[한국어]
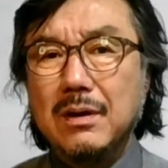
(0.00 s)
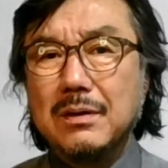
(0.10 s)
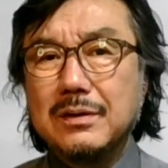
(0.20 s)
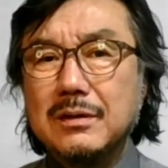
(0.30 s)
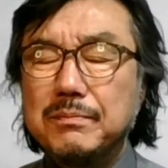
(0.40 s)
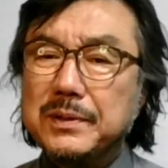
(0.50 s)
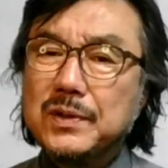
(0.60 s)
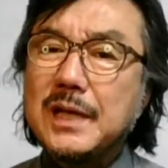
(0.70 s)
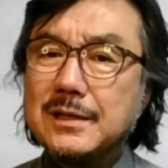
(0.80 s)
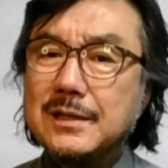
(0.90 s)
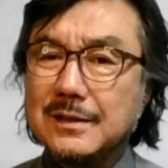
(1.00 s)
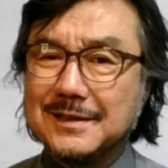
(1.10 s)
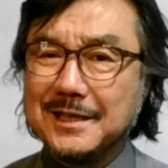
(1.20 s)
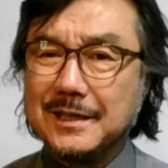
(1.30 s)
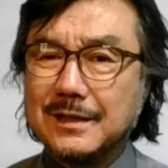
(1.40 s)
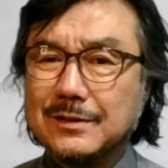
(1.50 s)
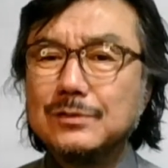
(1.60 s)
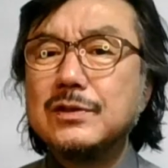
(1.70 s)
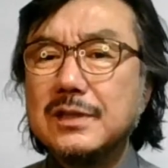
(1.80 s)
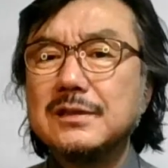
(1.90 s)
여러분 비디오 사진 찍듯이 그
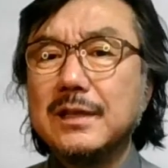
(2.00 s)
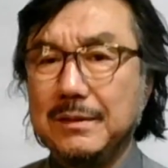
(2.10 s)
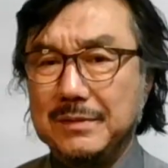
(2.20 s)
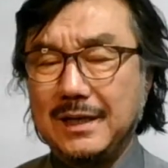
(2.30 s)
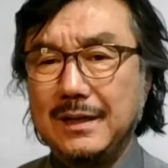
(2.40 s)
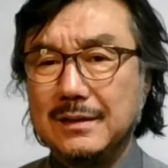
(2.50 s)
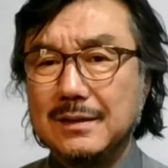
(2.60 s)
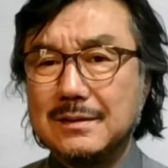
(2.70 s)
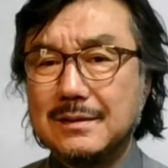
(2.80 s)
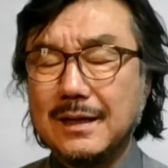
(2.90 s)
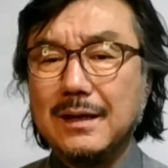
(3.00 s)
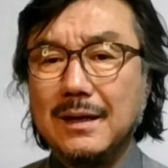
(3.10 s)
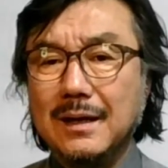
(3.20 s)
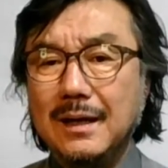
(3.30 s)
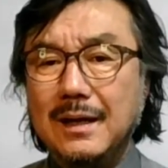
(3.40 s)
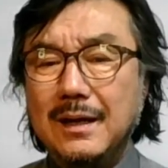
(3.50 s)
정도 찍어졌니다 제가